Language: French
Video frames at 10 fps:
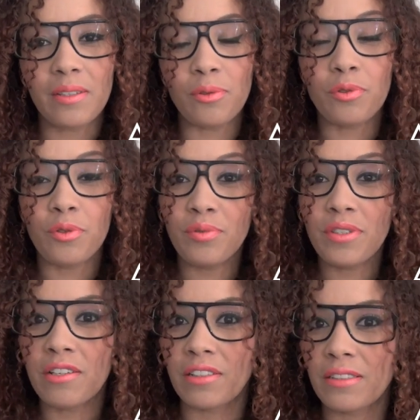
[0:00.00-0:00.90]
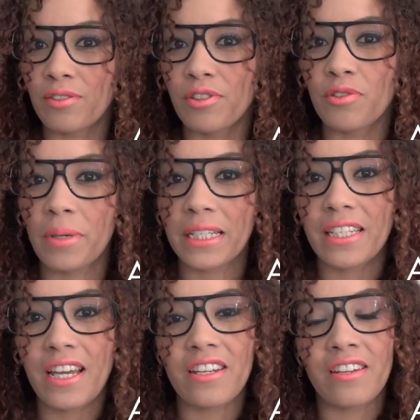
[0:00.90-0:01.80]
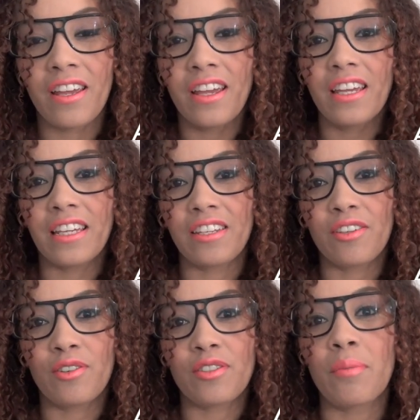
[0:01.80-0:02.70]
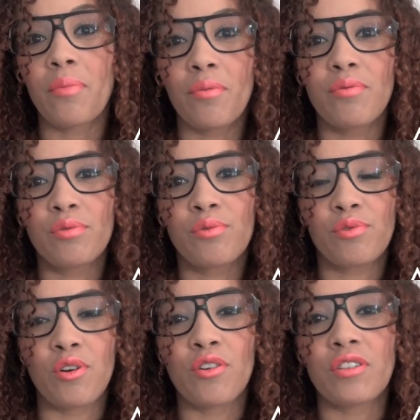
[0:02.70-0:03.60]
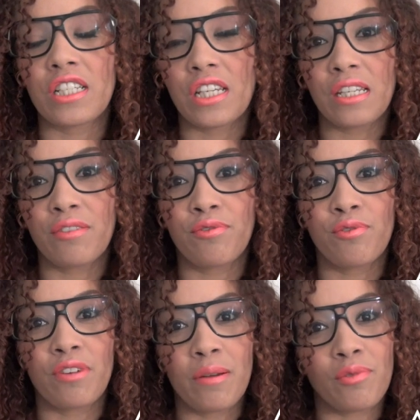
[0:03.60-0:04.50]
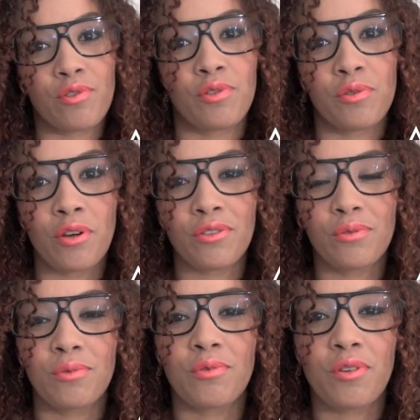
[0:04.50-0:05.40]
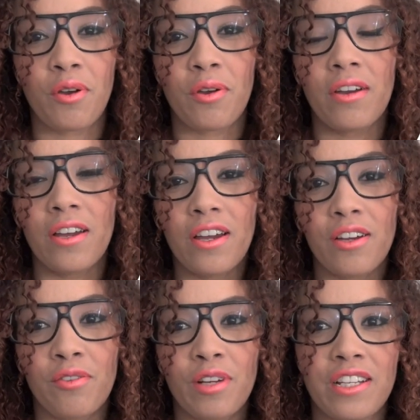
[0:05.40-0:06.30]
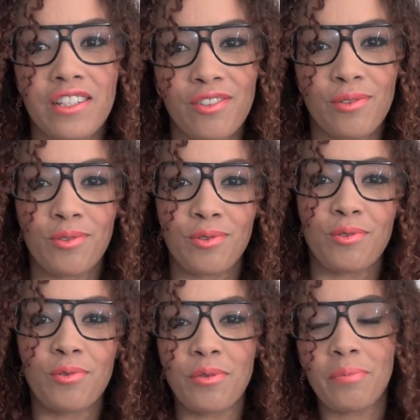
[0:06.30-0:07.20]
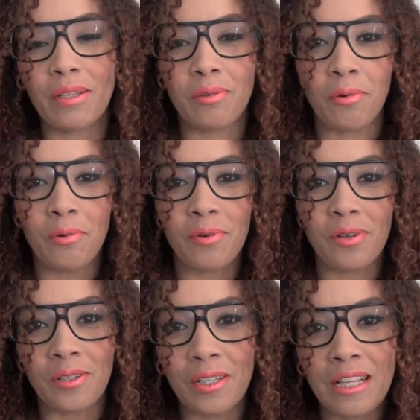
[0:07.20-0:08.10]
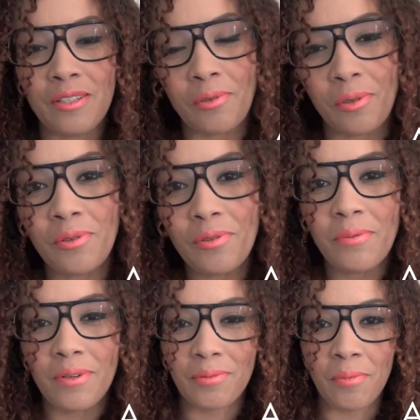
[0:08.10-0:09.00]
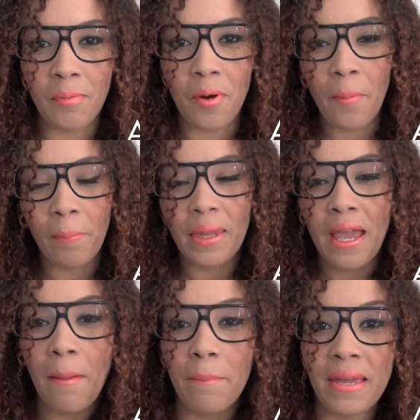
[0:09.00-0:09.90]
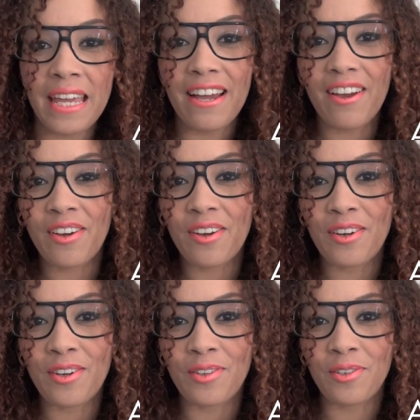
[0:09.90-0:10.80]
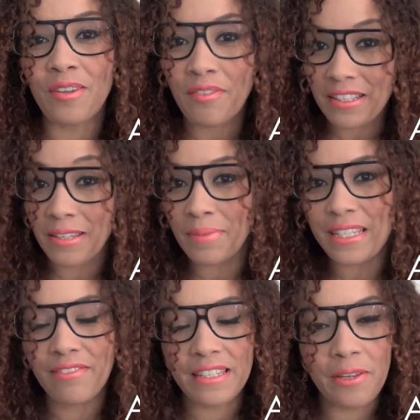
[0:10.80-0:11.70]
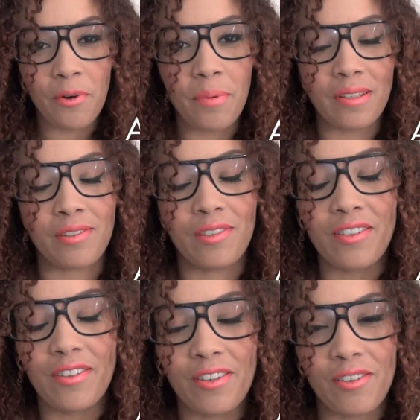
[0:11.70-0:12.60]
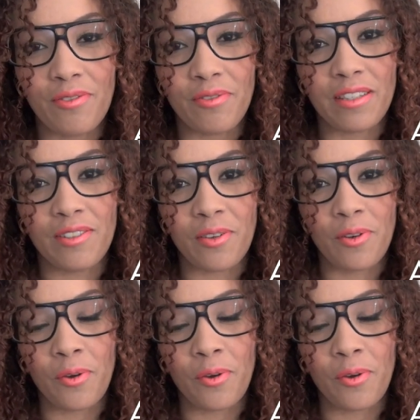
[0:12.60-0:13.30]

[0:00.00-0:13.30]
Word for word: donc de boutique en ligne, de vente de maquillage et euh, ça me prend beaucoup de temps et il faut vraiment que je le sorte donc euh, euh, voilà je, ne suis pas trop sur YouTube en ce moment mais je viens faire cette petite vidéo parce que en fait